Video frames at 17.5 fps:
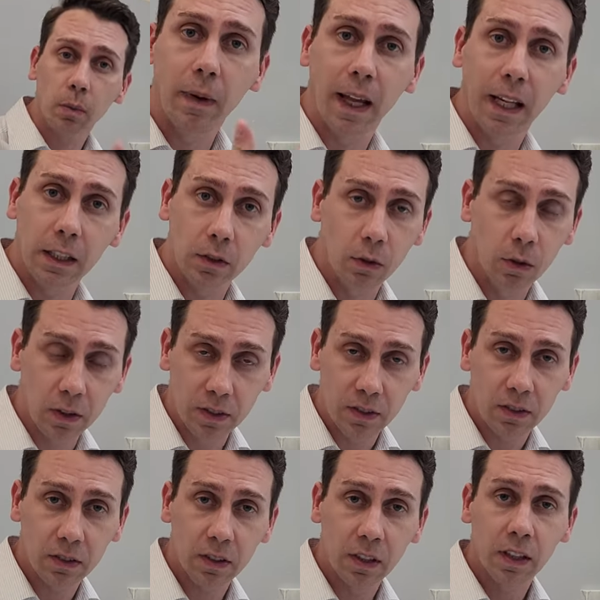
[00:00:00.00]

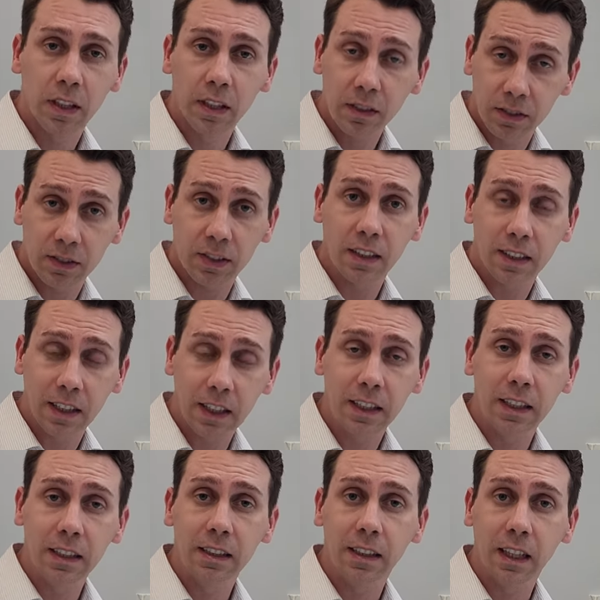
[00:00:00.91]
BL2. Isso você tem
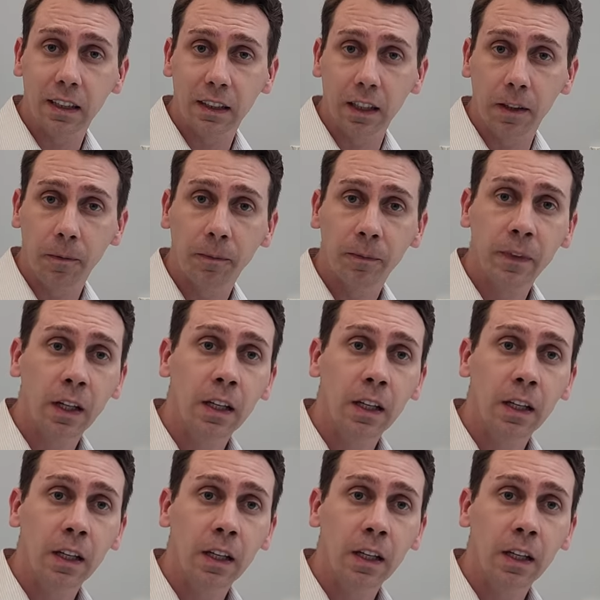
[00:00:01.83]
que entender.